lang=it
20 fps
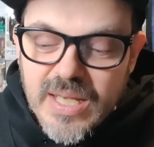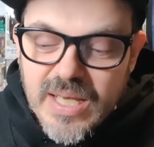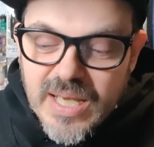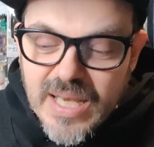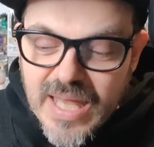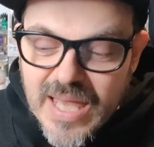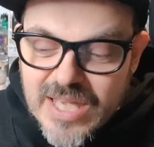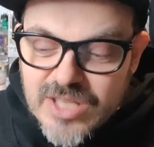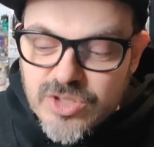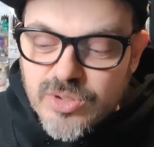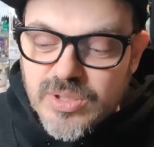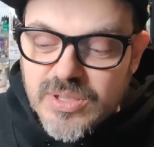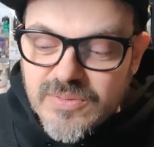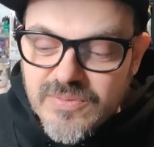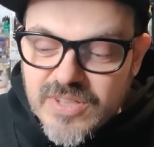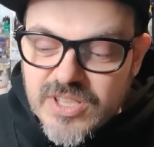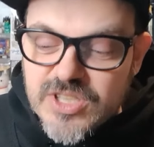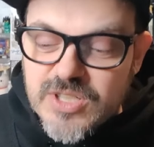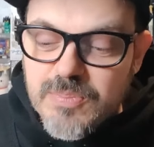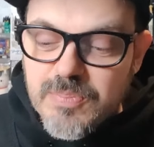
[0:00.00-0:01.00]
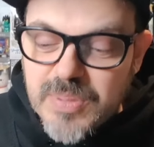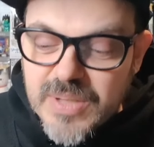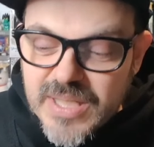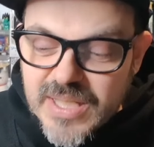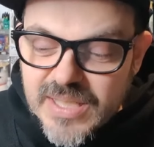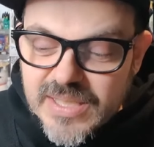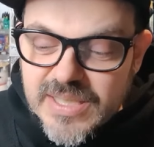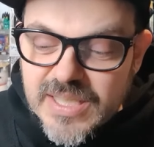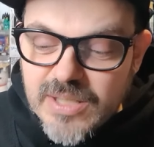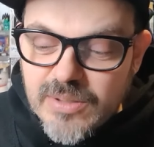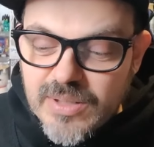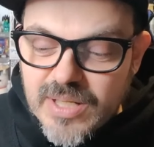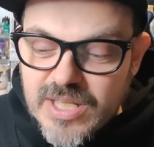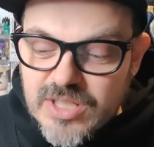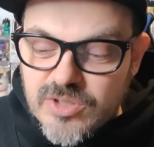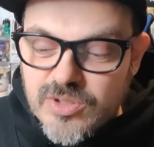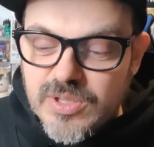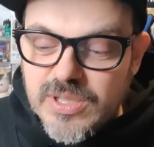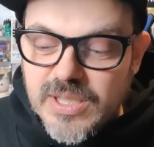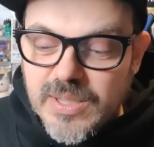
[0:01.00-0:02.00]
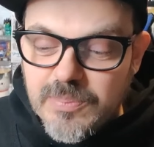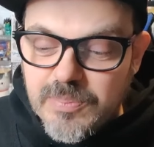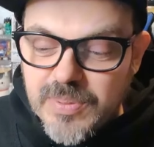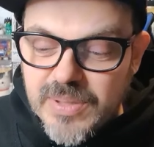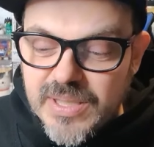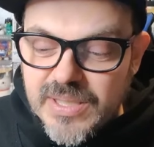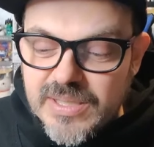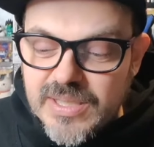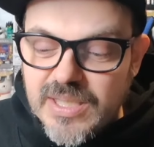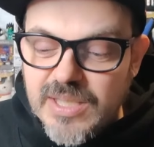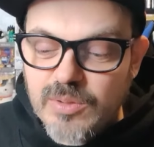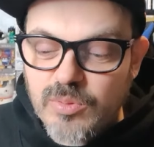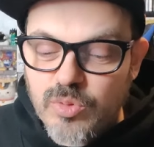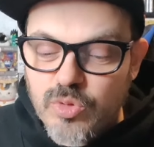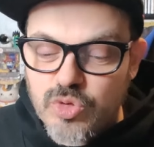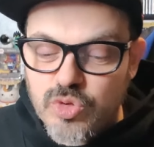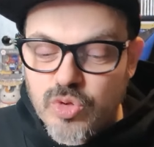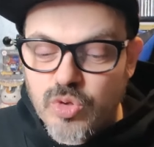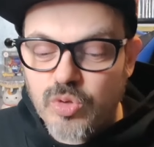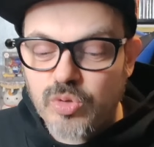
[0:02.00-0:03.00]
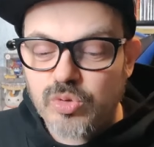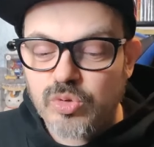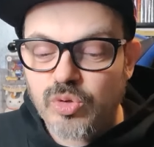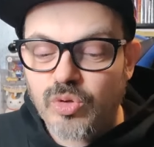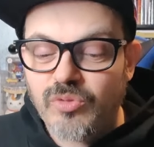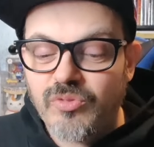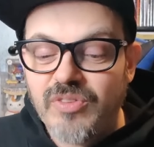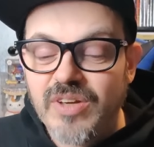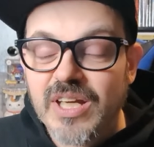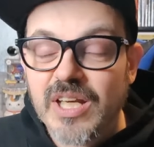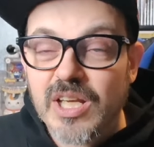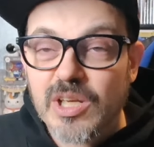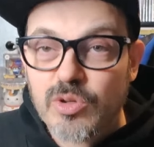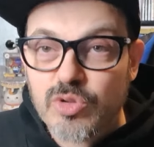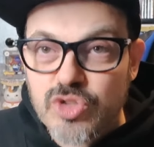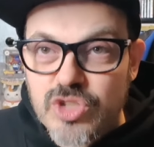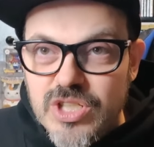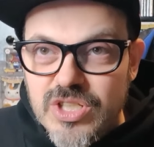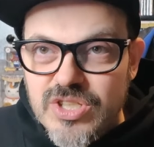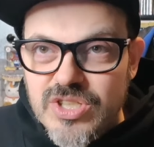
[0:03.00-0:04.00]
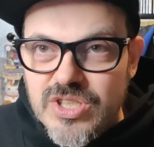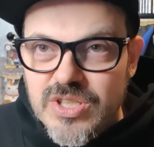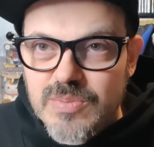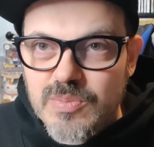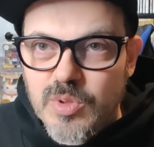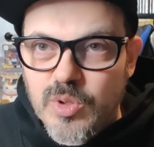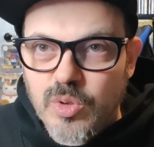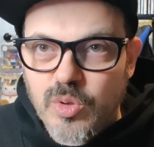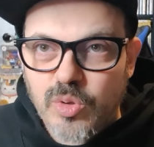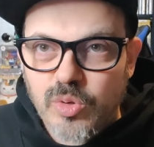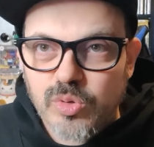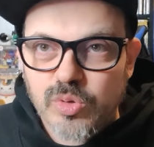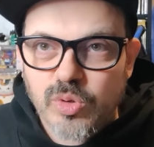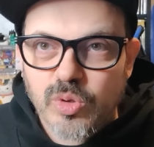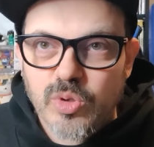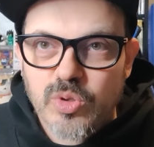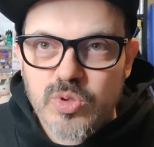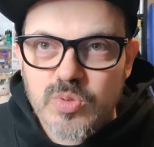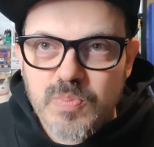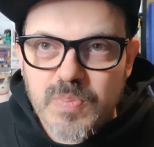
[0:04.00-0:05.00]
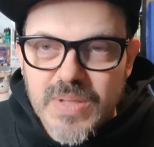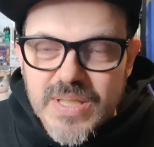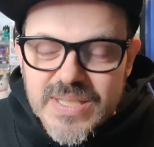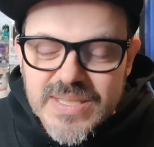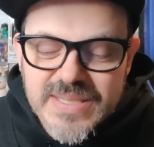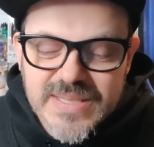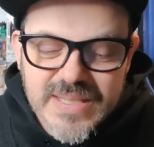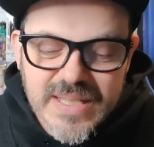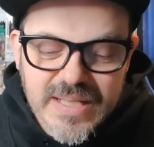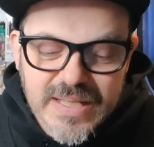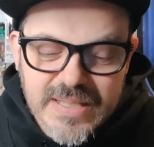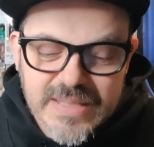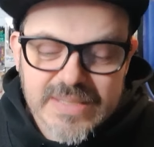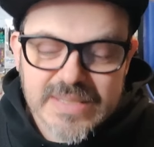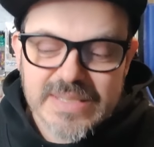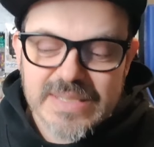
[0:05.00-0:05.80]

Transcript: L'Ascoli invece perde, è un Ascoli che perde uno scontro velenosissimo contro lo Spezia,